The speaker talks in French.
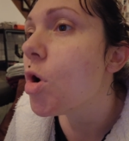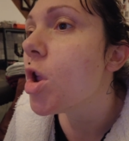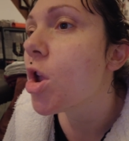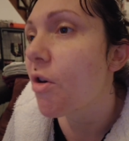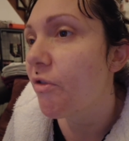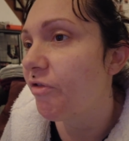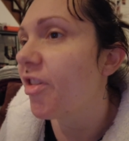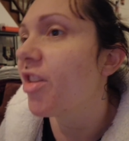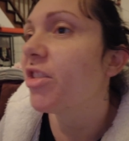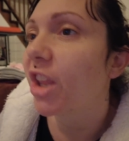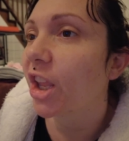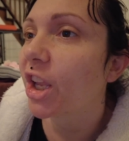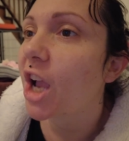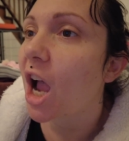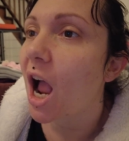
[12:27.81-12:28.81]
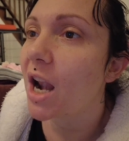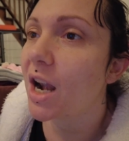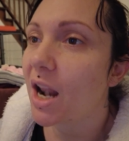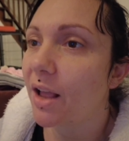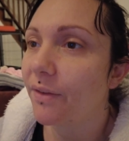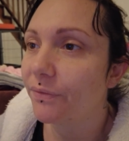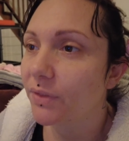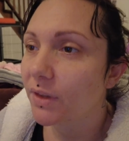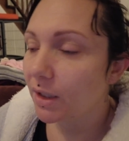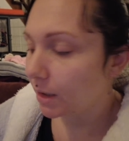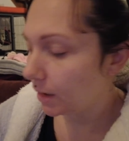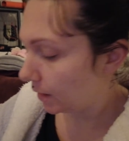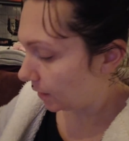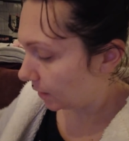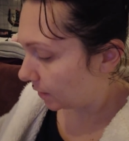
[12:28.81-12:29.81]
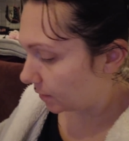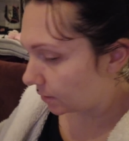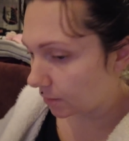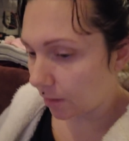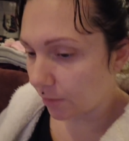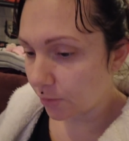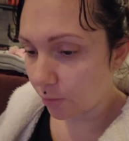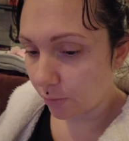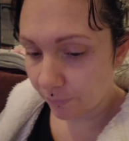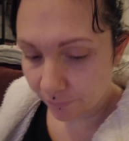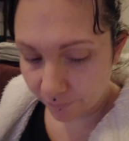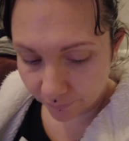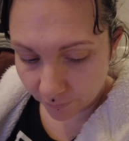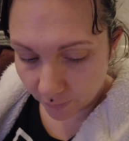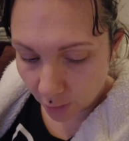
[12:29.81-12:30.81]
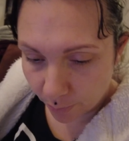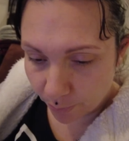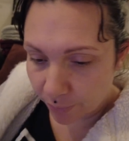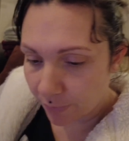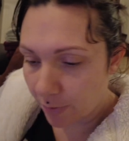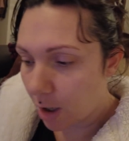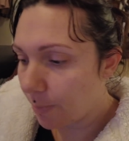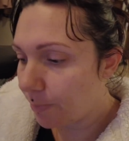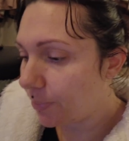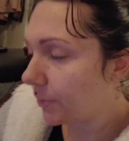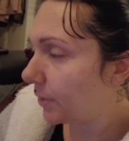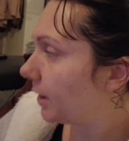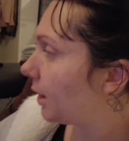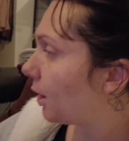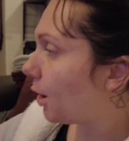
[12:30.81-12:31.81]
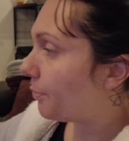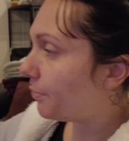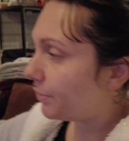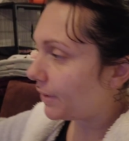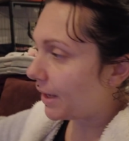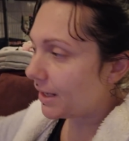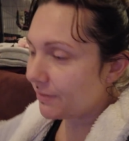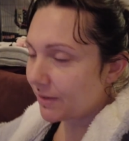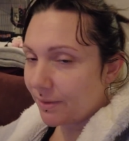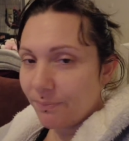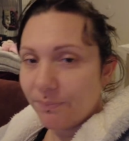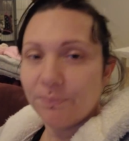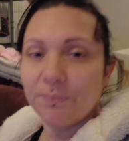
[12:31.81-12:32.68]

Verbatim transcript: Oui, on fait des câlins. Attention. Hop, hop et hop. Allez, viens.